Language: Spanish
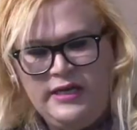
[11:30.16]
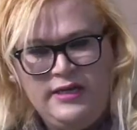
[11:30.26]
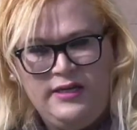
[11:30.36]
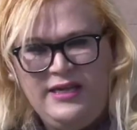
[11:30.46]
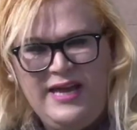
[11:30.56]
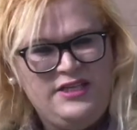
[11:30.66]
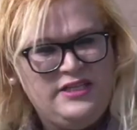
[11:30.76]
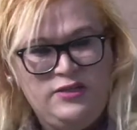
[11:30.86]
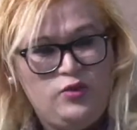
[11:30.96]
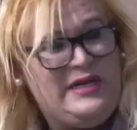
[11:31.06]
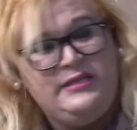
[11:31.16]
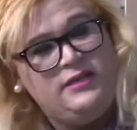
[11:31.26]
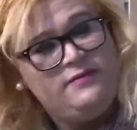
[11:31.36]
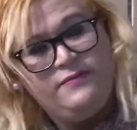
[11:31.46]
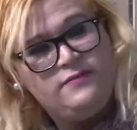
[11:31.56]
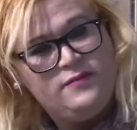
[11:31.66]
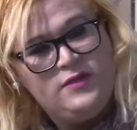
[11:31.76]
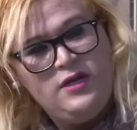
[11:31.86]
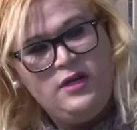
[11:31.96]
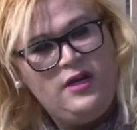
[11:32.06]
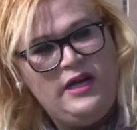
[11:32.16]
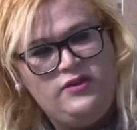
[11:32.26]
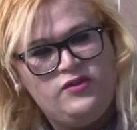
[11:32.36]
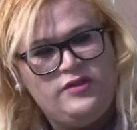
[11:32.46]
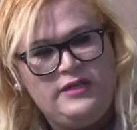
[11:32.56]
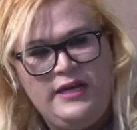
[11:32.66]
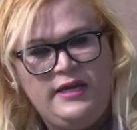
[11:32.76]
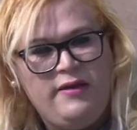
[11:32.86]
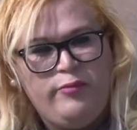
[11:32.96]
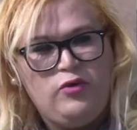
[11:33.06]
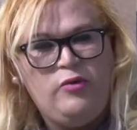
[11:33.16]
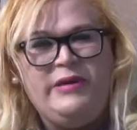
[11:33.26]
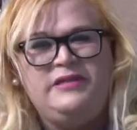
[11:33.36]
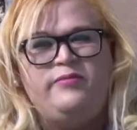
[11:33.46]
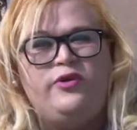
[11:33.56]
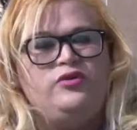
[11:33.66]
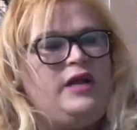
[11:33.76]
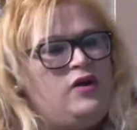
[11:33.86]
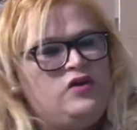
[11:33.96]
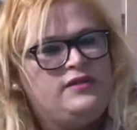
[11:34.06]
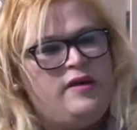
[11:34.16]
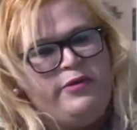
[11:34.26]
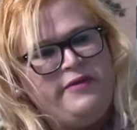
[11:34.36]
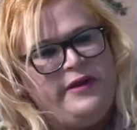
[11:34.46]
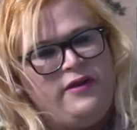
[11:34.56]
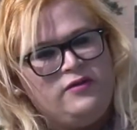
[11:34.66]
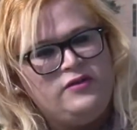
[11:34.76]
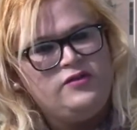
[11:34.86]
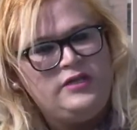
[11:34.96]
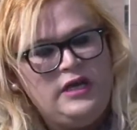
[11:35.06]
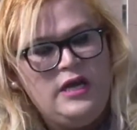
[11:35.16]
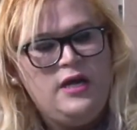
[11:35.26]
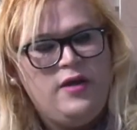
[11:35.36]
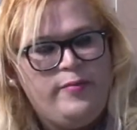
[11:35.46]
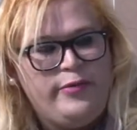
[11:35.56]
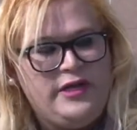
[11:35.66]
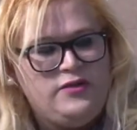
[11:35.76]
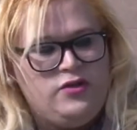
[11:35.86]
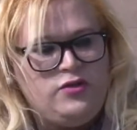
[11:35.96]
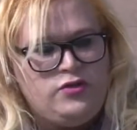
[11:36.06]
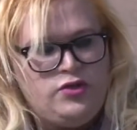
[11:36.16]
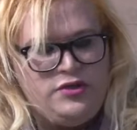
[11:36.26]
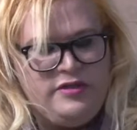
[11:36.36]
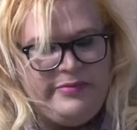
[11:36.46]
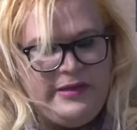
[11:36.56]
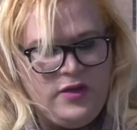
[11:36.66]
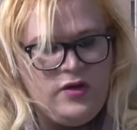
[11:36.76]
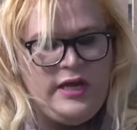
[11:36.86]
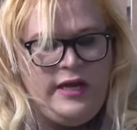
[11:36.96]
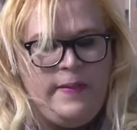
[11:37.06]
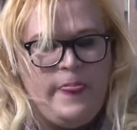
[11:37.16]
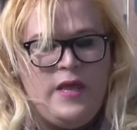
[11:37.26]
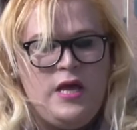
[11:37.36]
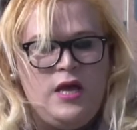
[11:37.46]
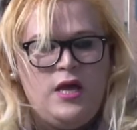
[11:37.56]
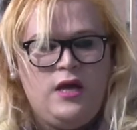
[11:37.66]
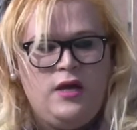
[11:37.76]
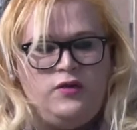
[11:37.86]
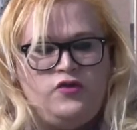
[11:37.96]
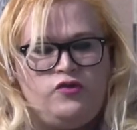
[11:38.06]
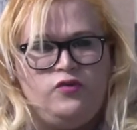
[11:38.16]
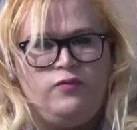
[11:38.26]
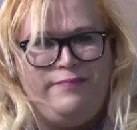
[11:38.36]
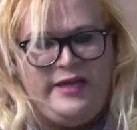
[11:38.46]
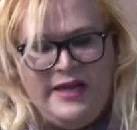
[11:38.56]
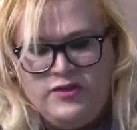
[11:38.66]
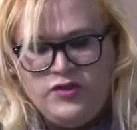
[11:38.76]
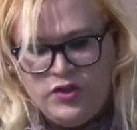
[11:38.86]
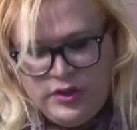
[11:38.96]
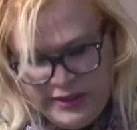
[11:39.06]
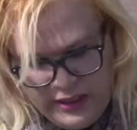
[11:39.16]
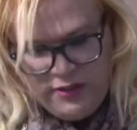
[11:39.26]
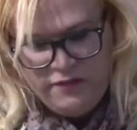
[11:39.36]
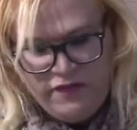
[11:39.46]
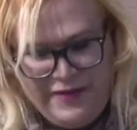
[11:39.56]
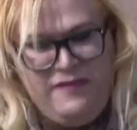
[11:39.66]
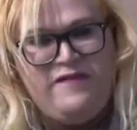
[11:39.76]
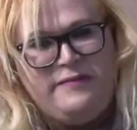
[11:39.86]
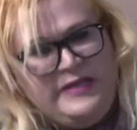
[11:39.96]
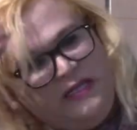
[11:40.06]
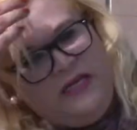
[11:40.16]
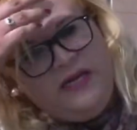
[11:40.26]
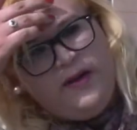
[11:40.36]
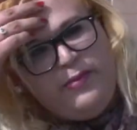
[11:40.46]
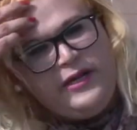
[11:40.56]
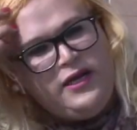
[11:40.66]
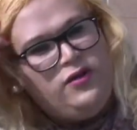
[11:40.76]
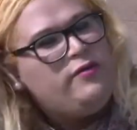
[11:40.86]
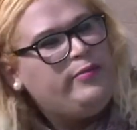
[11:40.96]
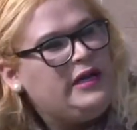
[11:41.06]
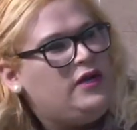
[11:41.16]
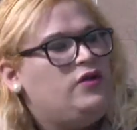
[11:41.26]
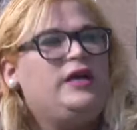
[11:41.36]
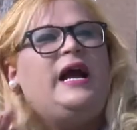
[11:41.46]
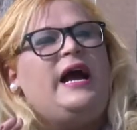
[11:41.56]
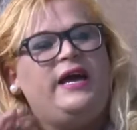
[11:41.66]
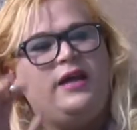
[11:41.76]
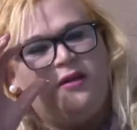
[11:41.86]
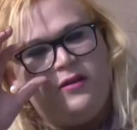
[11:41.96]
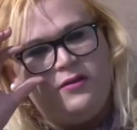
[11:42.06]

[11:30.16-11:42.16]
eh, la echan de su casa. Entonces hay que preocuparse por otras cosas primero. Entonces, por eso yo siempre digo que mi gran sostén fue mi familia para no, para no decaer,